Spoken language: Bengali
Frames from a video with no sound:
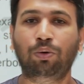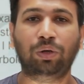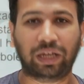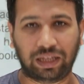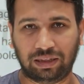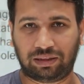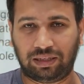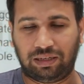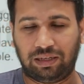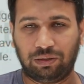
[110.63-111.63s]
গুড
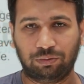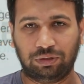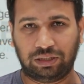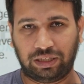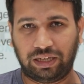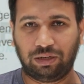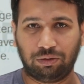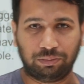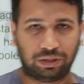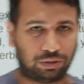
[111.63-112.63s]
হেলথের এর অধিকারী
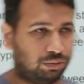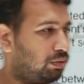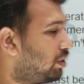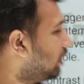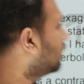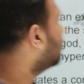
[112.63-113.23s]
এরকম কিছু ওকে